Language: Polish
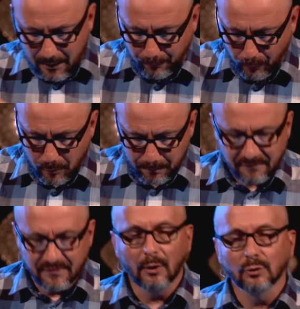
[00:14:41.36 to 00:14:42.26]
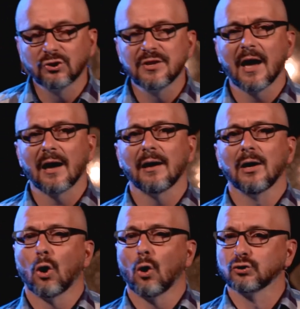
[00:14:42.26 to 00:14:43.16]
Bóg pewnego dnia
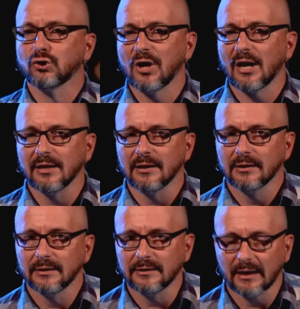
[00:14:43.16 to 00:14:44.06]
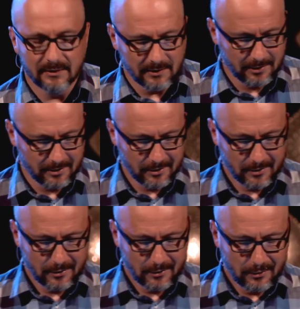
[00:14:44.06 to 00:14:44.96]
oddzieli jednych
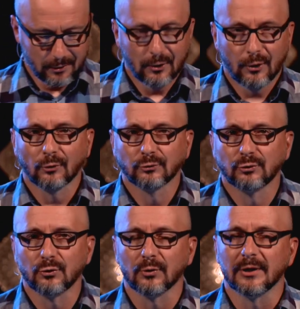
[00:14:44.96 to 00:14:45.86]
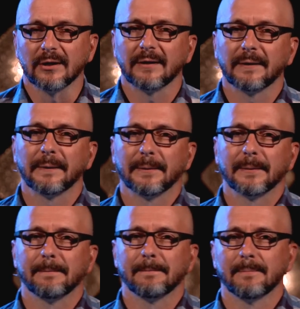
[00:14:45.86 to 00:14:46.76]
od drugich,
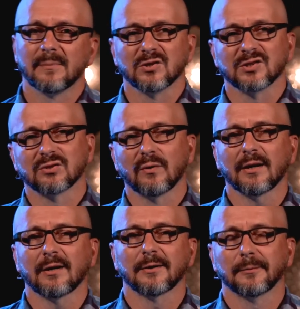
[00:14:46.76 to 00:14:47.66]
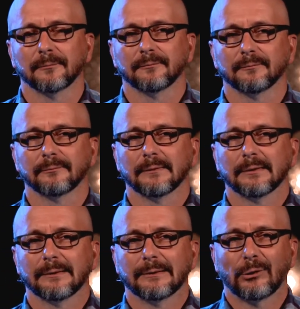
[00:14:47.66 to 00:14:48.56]
złych
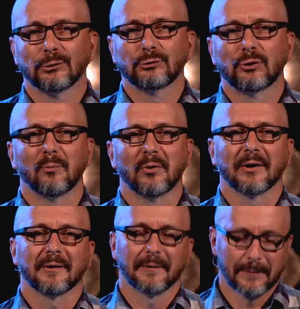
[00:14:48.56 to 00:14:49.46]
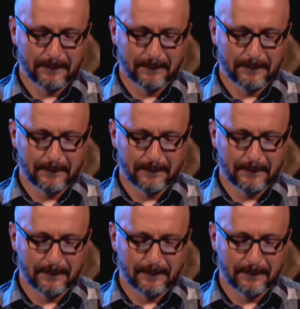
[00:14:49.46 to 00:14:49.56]
od dobrych.